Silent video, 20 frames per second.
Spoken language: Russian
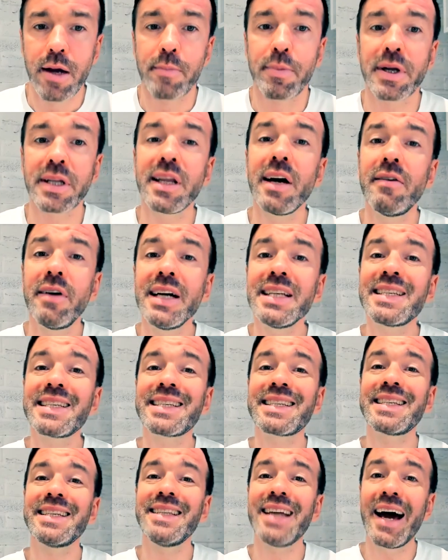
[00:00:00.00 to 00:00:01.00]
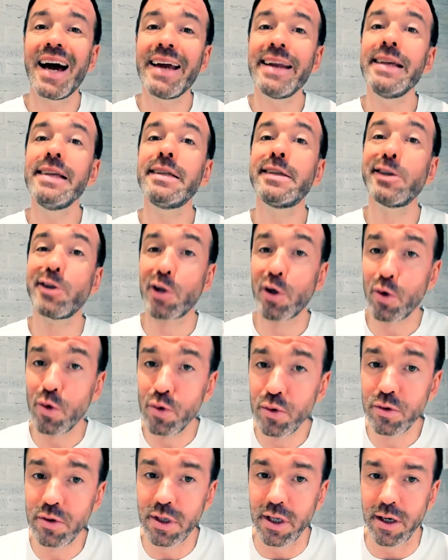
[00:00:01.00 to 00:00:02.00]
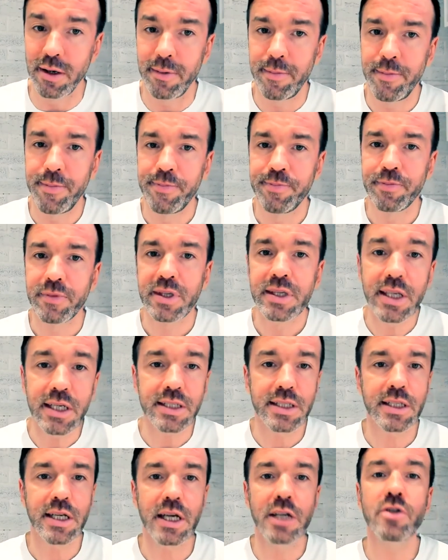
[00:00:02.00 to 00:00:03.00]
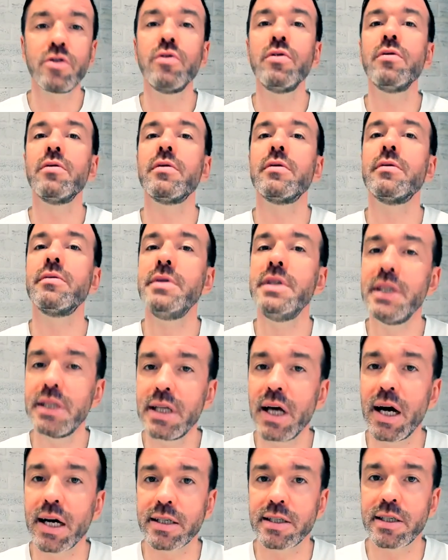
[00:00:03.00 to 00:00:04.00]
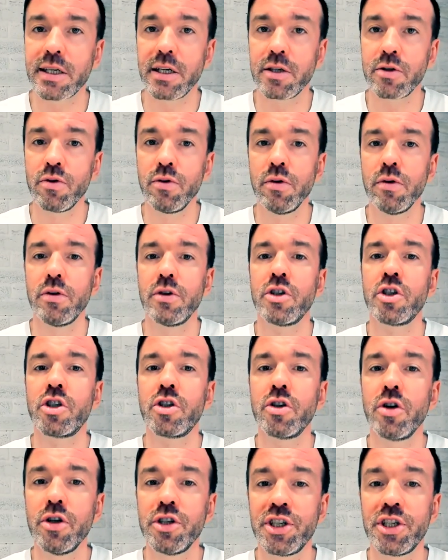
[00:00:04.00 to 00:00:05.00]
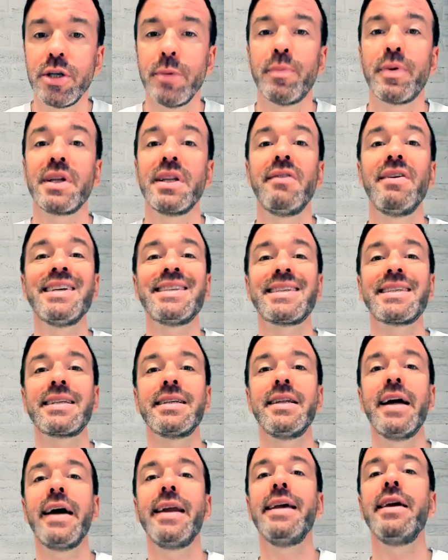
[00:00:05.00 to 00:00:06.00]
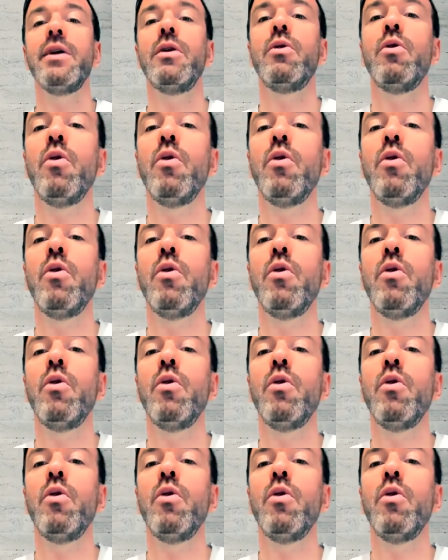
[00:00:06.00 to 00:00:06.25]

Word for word: Продавать сценарии трудно. Нет, скажу не так, скажу жестче. Продавать сценарий